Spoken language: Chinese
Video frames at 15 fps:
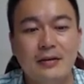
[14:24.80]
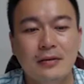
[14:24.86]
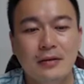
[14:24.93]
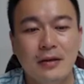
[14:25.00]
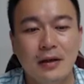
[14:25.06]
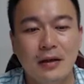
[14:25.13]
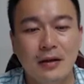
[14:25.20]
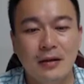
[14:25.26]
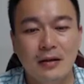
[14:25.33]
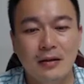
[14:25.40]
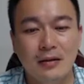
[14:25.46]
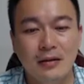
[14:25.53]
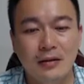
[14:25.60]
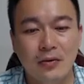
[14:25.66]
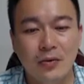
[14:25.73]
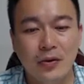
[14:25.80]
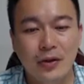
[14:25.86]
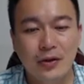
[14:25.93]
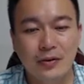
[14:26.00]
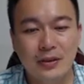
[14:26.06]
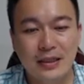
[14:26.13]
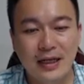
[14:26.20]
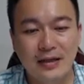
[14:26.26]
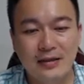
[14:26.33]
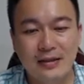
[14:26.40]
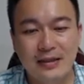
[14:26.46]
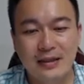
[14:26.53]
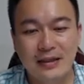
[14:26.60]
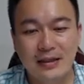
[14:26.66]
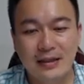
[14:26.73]
呃，我有这样子
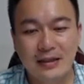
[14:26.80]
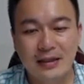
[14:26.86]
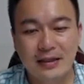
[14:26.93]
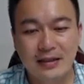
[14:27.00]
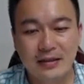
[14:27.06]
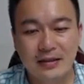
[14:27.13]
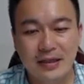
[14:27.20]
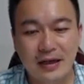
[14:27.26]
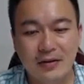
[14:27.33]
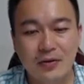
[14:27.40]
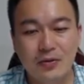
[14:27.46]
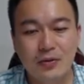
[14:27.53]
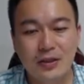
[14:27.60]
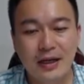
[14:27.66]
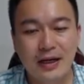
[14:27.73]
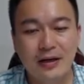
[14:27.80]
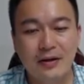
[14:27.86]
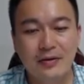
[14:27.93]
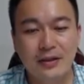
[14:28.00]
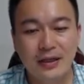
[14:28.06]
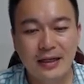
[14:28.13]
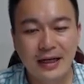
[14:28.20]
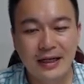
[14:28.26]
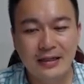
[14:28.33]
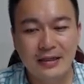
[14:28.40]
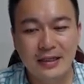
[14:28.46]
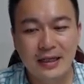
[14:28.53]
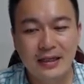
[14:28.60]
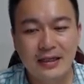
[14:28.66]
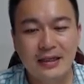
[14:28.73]
的一个长度是 L 的杆
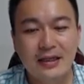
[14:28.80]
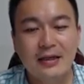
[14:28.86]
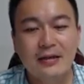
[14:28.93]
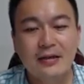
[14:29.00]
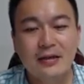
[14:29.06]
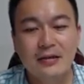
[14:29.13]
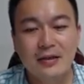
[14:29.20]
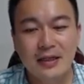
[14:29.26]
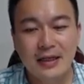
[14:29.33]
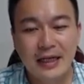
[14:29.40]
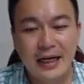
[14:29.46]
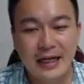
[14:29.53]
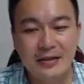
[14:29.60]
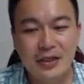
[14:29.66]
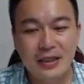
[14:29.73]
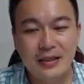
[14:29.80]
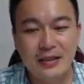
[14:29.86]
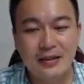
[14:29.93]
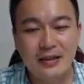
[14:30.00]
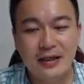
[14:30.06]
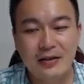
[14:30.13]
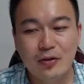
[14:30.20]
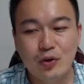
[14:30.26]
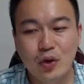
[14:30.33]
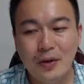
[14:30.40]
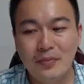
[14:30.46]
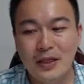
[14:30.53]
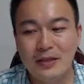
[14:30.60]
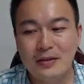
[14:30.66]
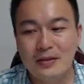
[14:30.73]
件，那这个杆件呢，它的断
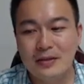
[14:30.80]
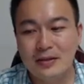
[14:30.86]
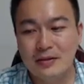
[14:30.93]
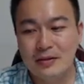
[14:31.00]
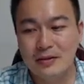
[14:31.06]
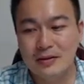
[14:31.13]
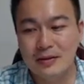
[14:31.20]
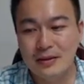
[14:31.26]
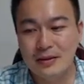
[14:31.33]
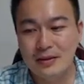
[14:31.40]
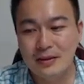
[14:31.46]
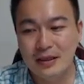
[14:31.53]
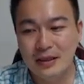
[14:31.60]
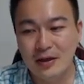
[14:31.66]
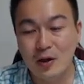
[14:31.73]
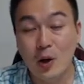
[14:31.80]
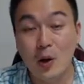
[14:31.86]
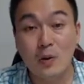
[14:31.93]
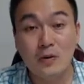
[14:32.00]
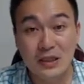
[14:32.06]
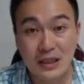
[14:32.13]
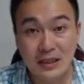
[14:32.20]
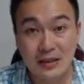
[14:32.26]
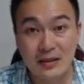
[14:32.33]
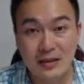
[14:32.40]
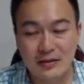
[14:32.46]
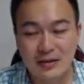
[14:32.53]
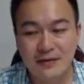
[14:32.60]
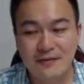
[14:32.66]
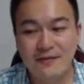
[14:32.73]
面是一个空心的
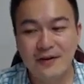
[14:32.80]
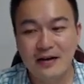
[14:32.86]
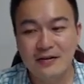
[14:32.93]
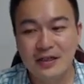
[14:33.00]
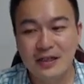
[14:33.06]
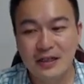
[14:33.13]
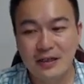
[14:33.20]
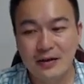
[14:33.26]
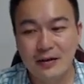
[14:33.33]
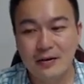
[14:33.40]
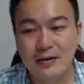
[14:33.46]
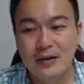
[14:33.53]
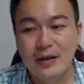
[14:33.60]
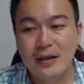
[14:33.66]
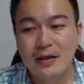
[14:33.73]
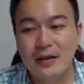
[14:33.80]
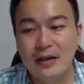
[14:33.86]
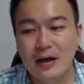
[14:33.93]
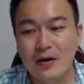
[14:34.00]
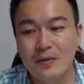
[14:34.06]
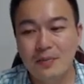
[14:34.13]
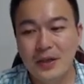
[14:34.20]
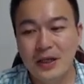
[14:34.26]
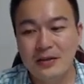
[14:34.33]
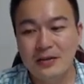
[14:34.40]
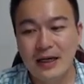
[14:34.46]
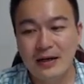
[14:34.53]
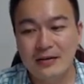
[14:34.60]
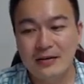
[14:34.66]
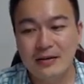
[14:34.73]
正方形哈，然后边
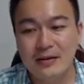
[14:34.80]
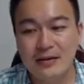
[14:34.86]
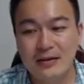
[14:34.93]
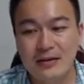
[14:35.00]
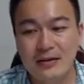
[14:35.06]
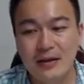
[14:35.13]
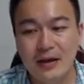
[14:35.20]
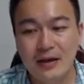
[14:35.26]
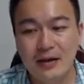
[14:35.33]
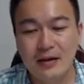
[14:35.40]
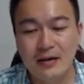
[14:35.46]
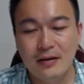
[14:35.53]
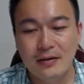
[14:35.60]
长是呃